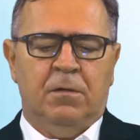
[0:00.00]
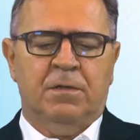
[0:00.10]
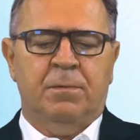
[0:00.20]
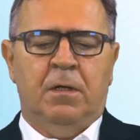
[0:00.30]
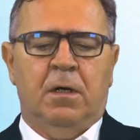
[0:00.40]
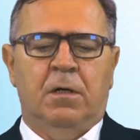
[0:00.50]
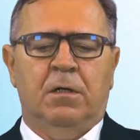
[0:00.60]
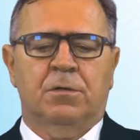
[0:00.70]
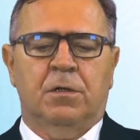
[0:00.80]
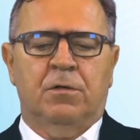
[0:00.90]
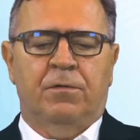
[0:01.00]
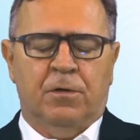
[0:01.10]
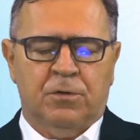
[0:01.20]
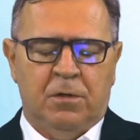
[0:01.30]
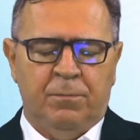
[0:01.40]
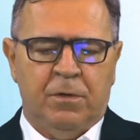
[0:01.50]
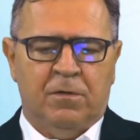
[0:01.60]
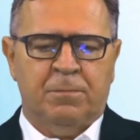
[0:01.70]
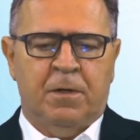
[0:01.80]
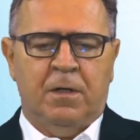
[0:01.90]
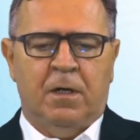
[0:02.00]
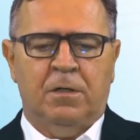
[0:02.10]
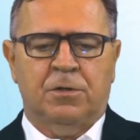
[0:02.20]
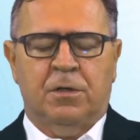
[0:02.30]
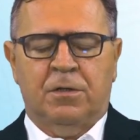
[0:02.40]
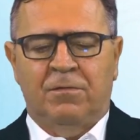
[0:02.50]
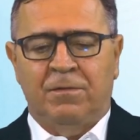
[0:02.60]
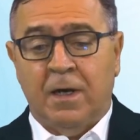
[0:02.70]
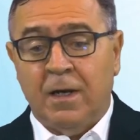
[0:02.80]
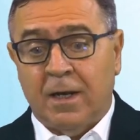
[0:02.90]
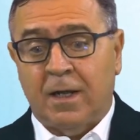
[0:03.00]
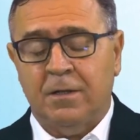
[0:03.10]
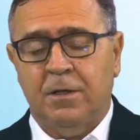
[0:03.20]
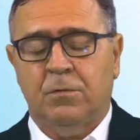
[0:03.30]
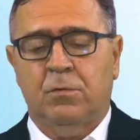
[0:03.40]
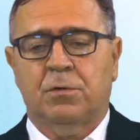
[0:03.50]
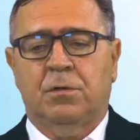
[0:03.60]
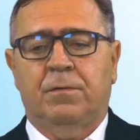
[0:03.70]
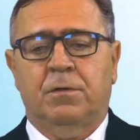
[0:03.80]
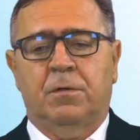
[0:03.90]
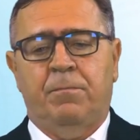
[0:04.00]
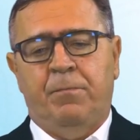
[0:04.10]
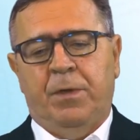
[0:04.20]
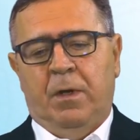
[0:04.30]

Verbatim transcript: to wspaniale, że tworzą, to wspaniale, że wiele lat niektórzy tworzą